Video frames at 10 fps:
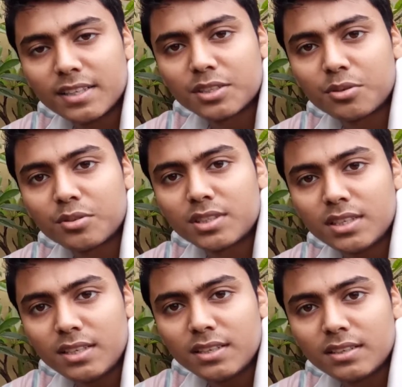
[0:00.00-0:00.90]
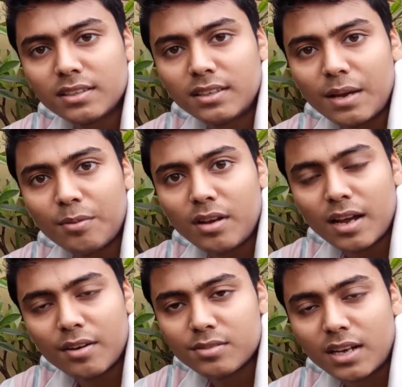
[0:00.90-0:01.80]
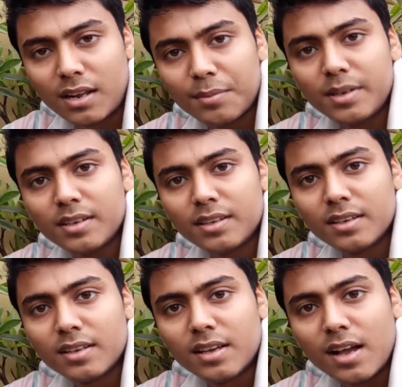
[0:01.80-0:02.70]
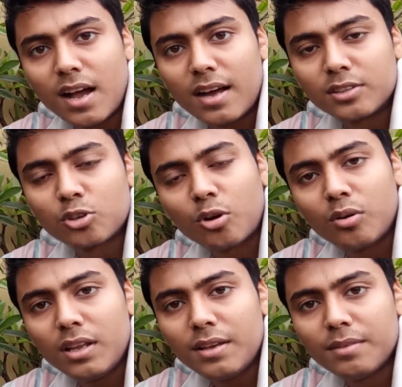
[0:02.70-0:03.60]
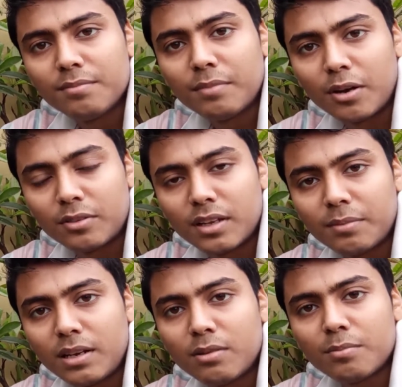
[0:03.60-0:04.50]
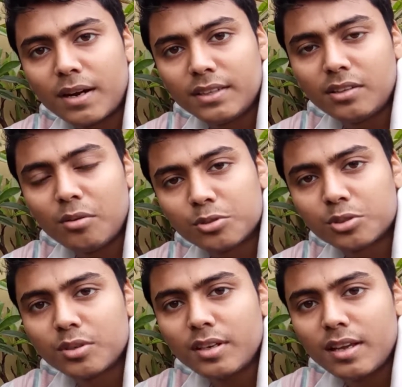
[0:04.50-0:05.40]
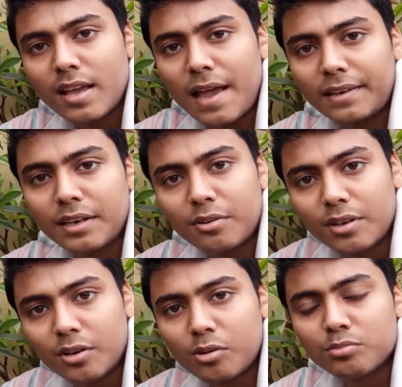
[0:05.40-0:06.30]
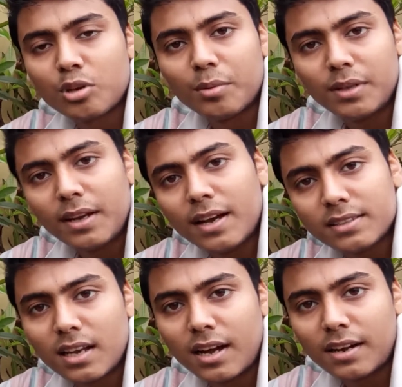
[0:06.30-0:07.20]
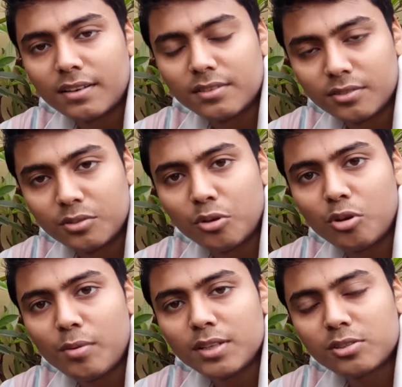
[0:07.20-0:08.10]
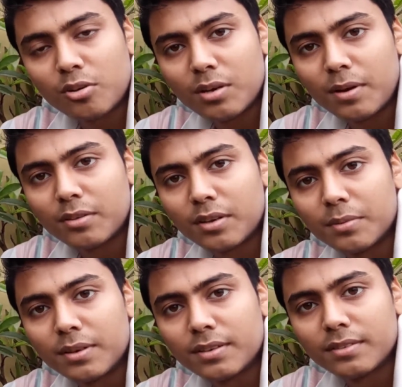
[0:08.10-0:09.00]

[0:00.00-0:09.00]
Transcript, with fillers: শেষ করছি কেমন লাগলো জানাবেন আর সকলে ভালো থাকবেন এবং বাড়িতে অবশ্যই একটা করে এরকম সবেদা গাছ লাগান ধন্যবাদ সকলে ভালো থাকবেন